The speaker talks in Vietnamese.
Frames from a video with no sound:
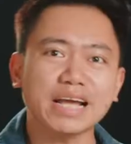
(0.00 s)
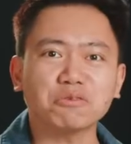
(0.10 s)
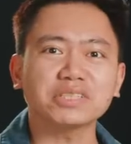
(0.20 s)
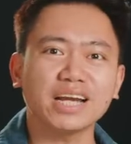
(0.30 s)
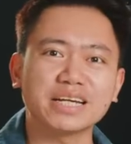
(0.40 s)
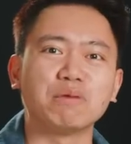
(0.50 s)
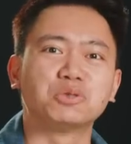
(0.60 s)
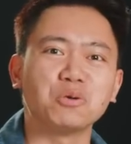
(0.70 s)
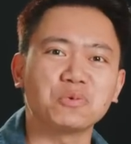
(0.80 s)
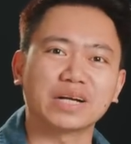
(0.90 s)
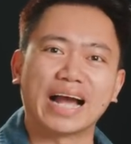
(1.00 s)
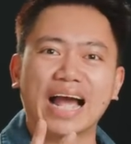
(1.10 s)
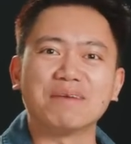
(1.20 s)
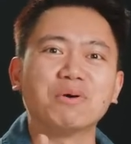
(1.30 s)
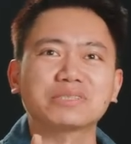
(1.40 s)
Và đây cũng sẽ là điểm chung của cả
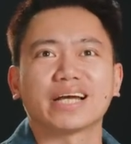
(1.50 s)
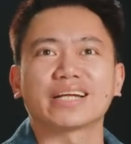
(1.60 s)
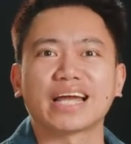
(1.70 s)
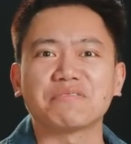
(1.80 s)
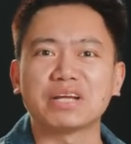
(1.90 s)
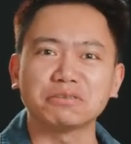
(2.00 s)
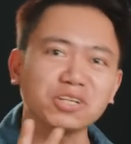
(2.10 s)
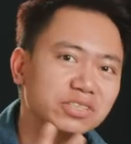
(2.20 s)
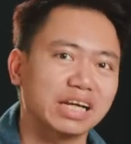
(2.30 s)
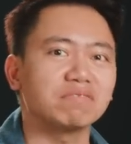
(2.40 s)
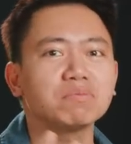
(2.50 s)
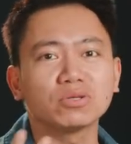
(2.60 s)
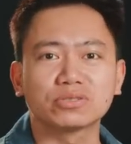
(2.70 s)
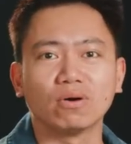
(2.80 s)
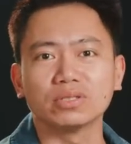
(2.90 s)
hai mẫu xe này, vì nếu so sánh với
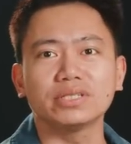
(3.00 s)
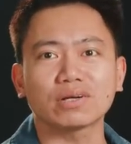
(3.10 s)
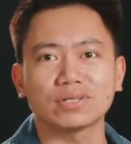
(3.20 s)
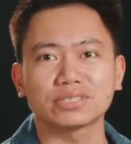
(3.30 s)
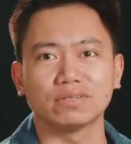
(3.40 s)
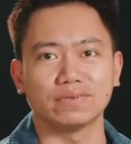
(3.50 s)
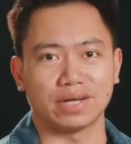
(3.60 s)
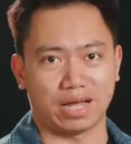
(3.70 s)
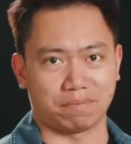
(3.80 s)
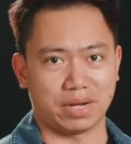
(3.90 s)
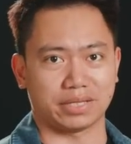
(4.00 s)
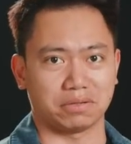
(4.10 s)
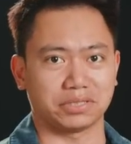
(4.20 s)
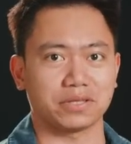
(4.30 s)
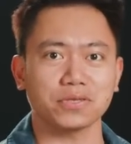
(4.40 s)
một số chiếc crossover hạng B
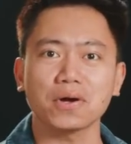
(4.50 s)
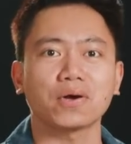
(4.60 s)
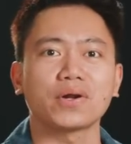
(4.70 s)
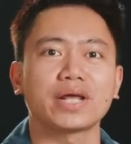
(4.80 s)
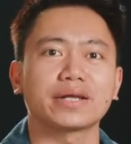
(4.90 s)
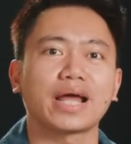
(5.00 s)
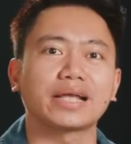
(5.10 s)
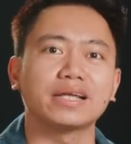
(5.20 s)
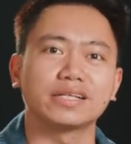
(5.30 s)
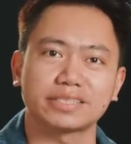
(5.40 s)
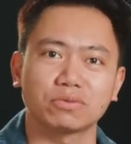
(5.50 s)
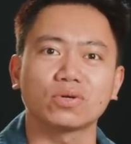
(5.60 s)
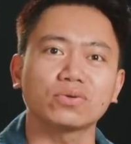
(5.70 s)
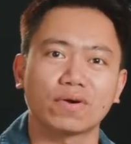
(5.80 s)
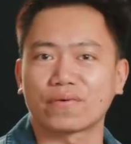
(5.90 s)
theo diện to con hiện nay như là
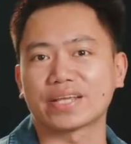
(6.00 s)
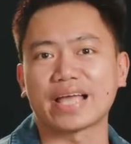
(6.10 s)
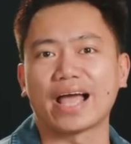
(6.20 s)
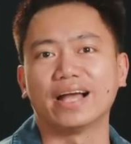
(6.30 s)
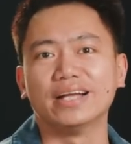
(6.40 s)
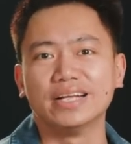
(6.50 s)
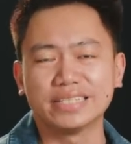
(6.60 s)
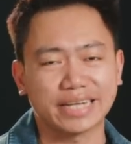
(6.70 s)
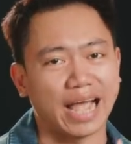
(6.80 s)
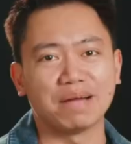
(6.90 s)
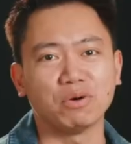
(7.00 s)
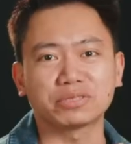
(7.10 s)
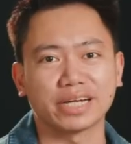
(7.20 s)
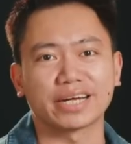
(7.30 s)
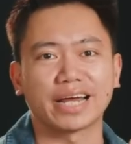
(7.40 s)
Seltos hoặc Creta thì cả hai mẫu
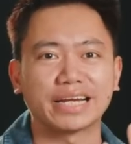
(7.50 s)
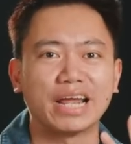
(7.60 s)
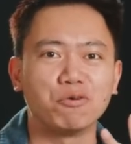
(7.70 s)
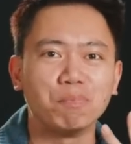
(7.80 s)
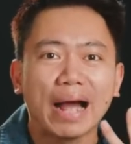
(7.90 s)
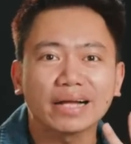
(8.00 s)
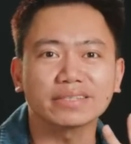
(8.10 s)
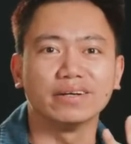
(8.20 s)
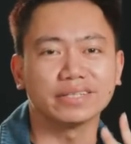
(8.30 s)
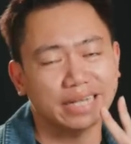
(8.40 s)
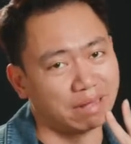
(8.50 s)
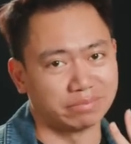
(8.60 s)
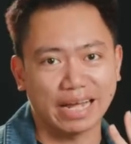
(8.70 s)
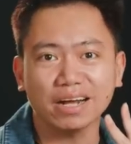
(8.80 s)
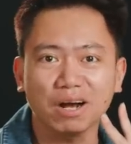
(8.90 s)
xe này đều mang tới cảm
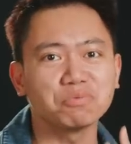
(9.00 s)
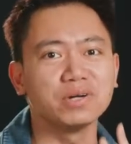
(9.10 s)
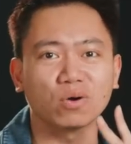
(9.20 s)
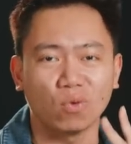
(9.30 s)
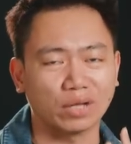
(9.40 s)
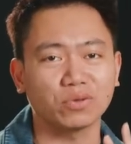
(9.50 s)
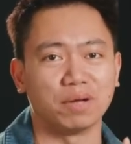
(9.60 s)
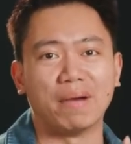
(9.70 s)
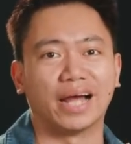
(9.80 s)
giác không được quá thoải